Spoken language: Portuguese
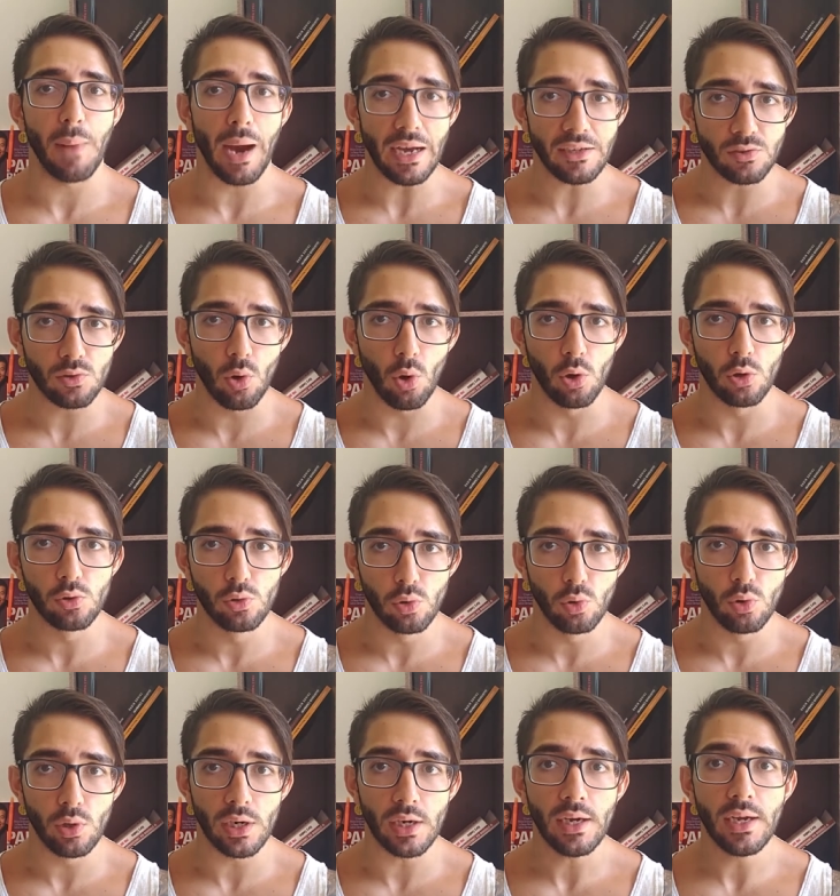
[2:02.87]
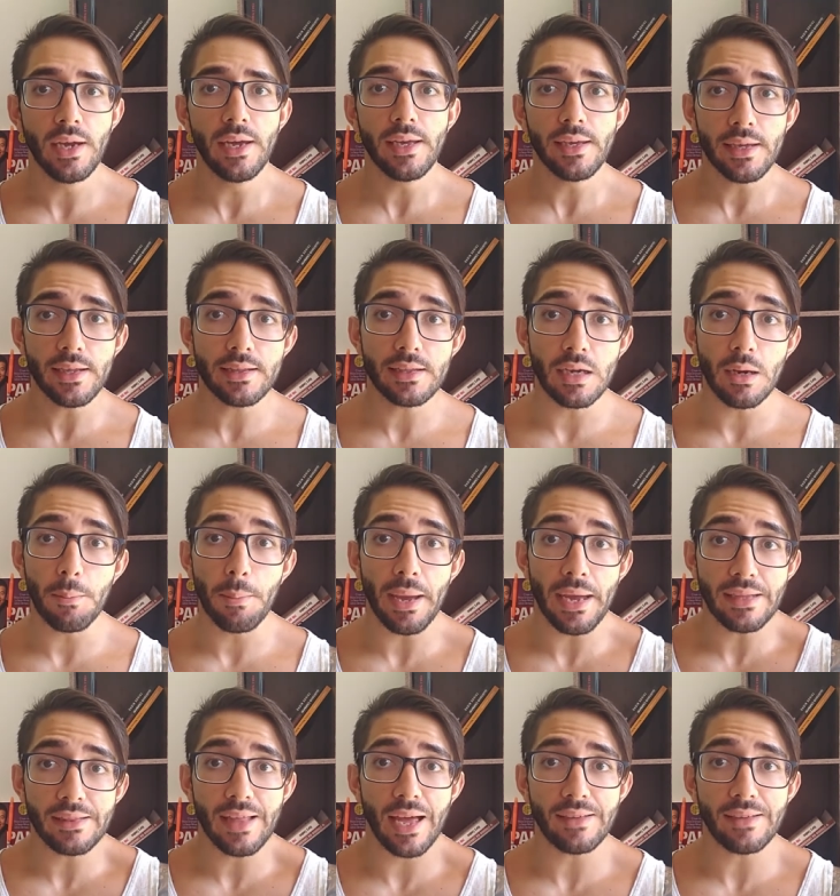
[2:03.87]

mais gordura e também